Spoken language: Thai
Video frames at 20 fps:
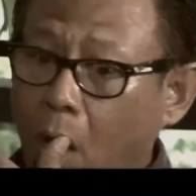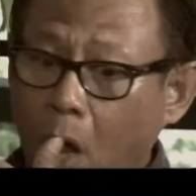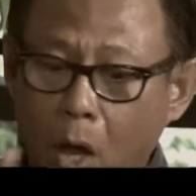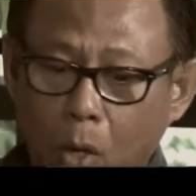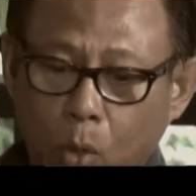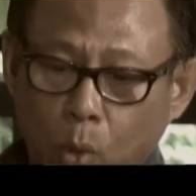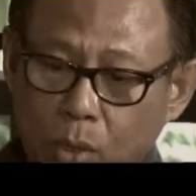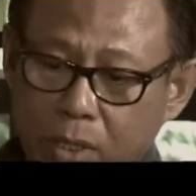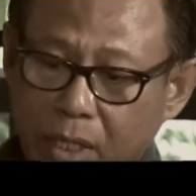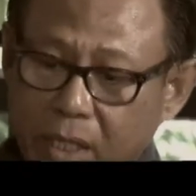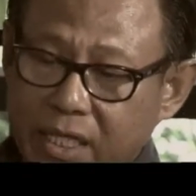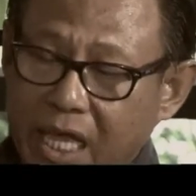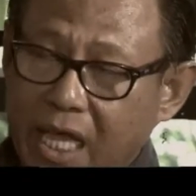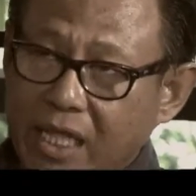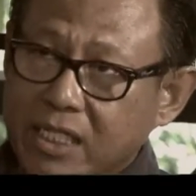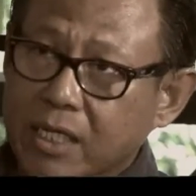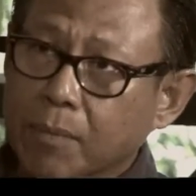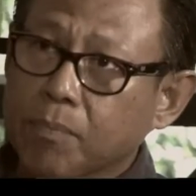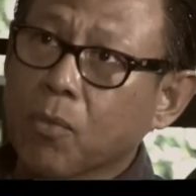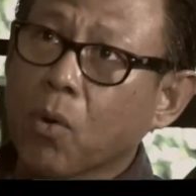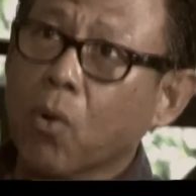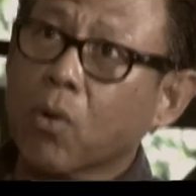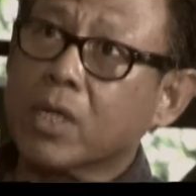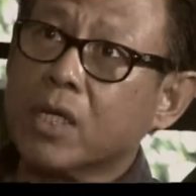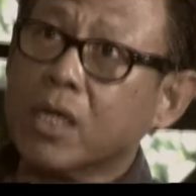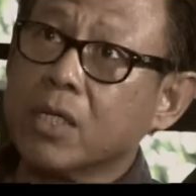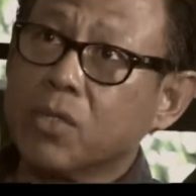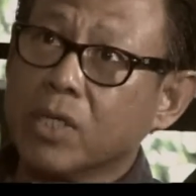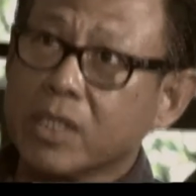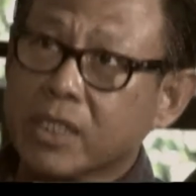อคุณตั้งแต่สิบโมงค
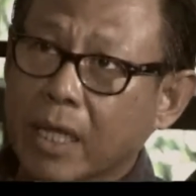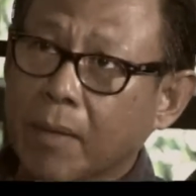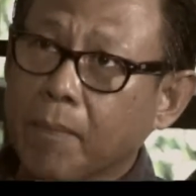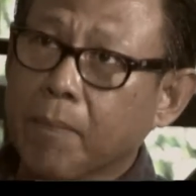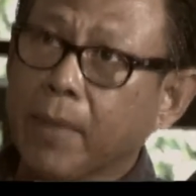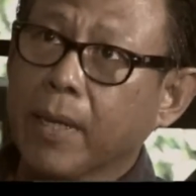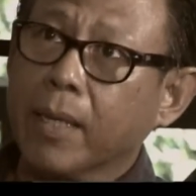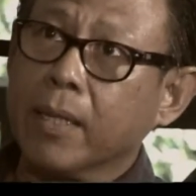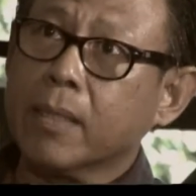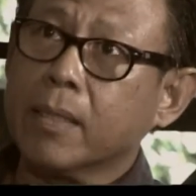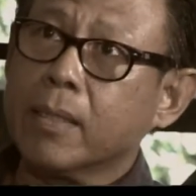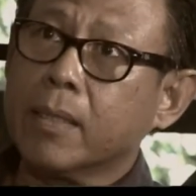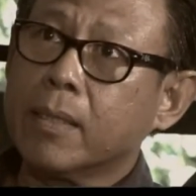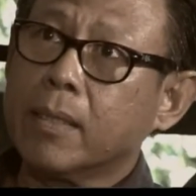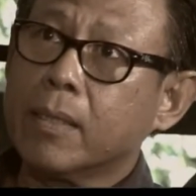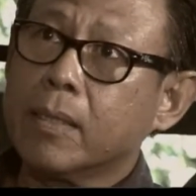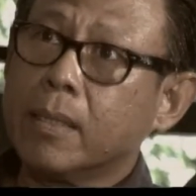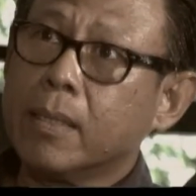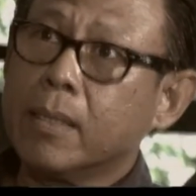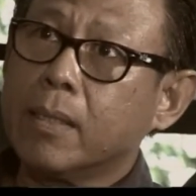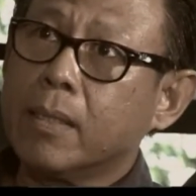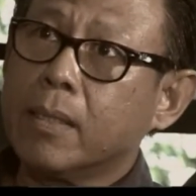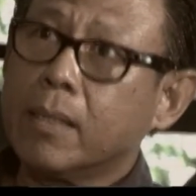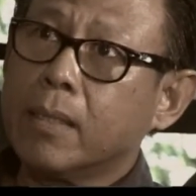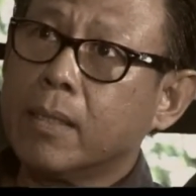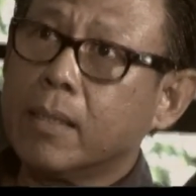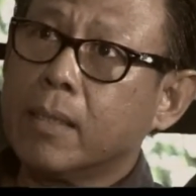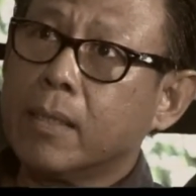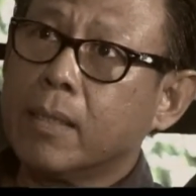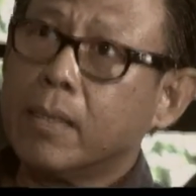รึ่งด้วยซ้ำครับผม
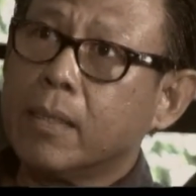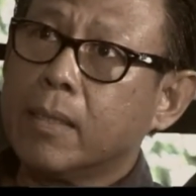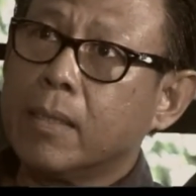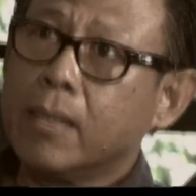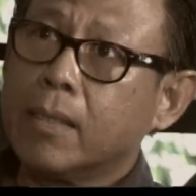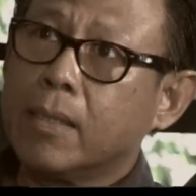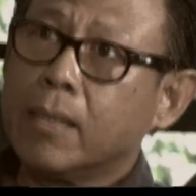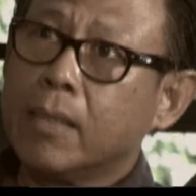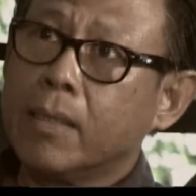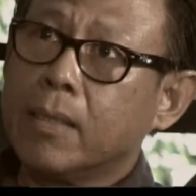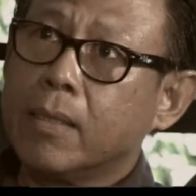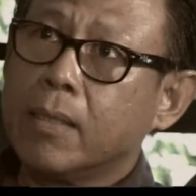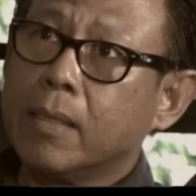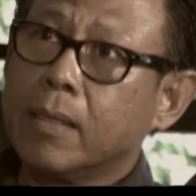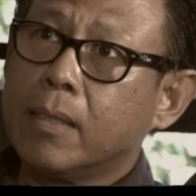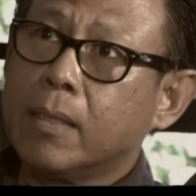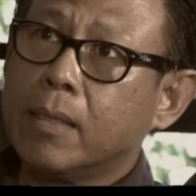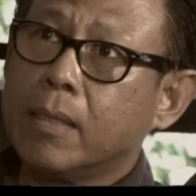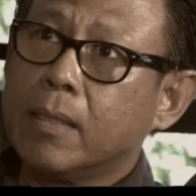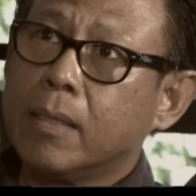ครับ มัน